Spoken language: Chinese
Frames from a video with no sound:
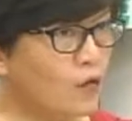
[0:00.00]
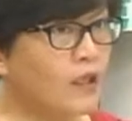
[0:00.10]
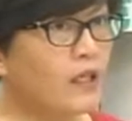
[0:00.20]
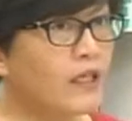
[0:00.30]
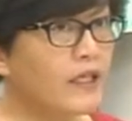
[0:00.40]
后
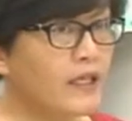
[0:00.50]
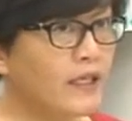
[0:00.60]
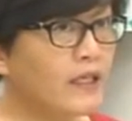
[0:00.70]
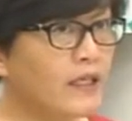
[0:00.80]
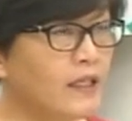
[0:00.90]
呢，二
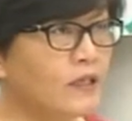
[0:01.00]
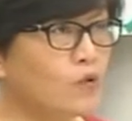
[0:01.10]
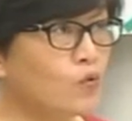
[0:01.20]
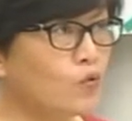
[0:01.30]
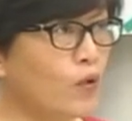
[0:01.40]
零二零
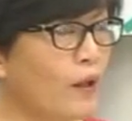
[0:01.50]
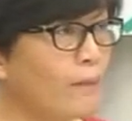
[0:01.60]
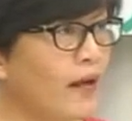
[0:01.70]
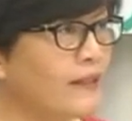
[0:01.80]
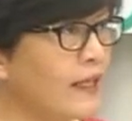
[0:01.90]
最
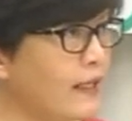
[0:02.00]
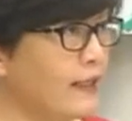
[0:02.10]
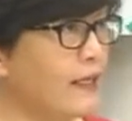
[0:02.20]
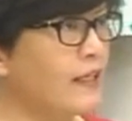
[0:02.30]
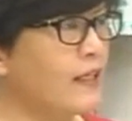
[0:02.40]
慢在
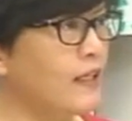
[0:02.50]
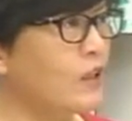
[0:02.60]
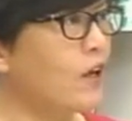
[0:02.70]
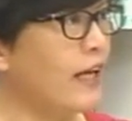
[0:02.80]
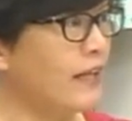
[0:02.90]
二零二
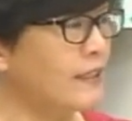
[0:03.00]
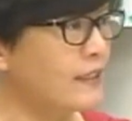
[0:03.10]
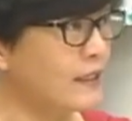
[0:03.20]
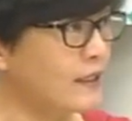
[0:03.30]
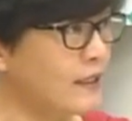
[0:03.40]
零就要开始
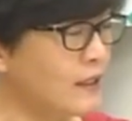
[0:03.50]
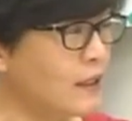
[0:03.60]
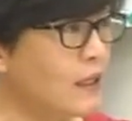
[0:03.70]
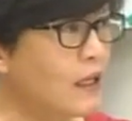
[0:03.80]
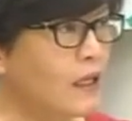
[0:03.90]
实
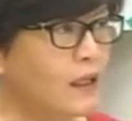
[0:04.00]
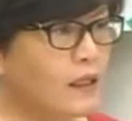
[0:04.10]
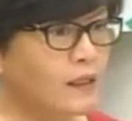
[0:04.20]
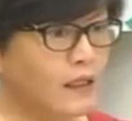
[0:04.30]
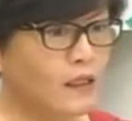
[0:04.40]
施。
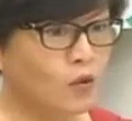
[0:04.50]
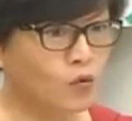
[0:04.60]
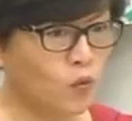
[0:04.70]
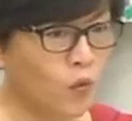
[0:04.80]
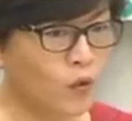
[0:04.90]
而且是
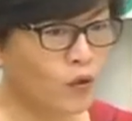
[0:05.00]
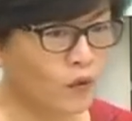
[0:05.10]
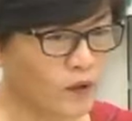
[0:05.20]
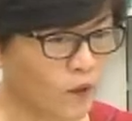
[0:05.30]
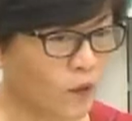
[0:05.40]
所
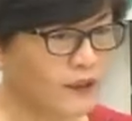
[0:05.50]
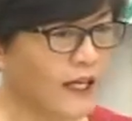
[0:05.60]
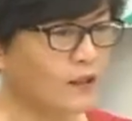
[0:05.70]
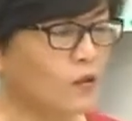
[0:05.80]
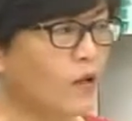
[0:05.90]
有的国
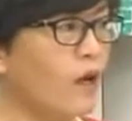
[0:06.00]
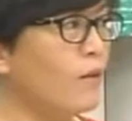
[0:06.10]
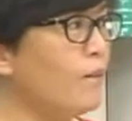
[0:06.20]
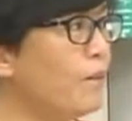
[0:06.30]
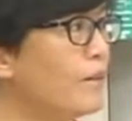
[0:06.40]
家都要